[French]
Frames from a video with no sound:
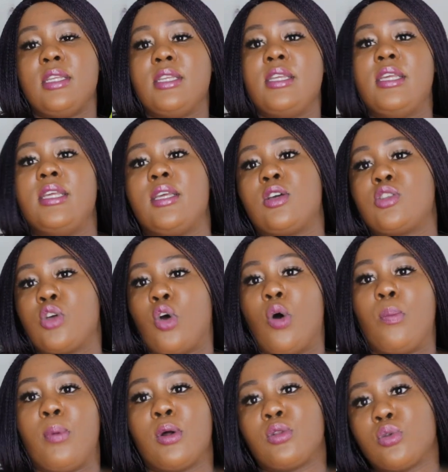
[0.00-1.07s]
il, se
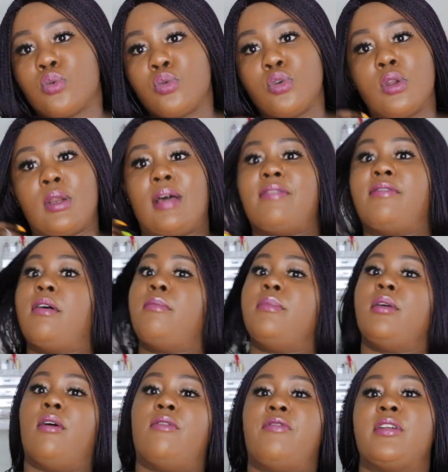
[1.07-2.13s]
comporte autour de la
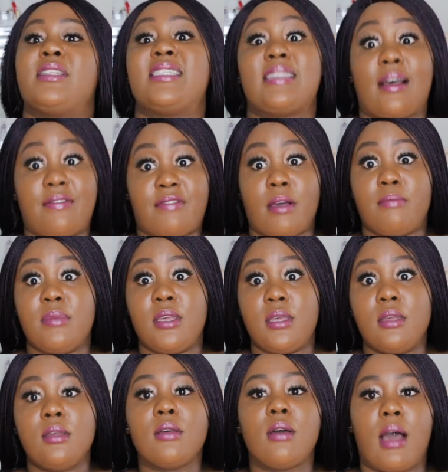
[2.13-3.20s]
famille, en fait, sa
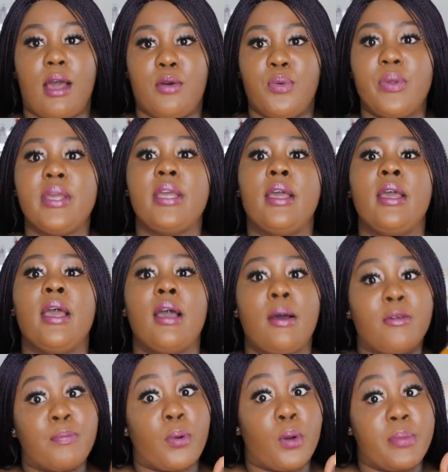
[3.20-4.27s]
famille à lui,
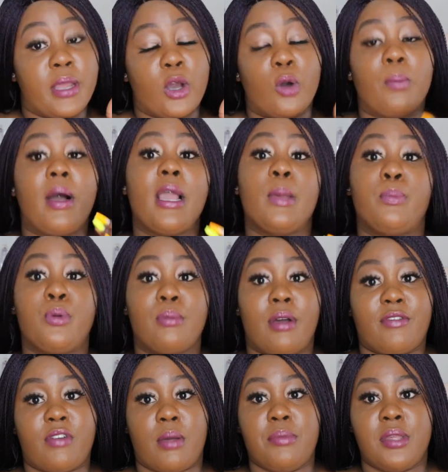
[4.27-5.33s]
premièrement, et puis
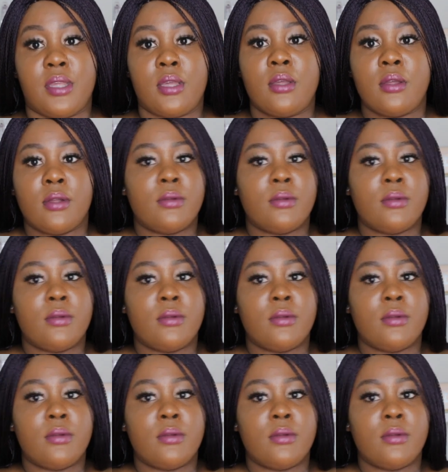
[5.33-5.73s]
ma famille.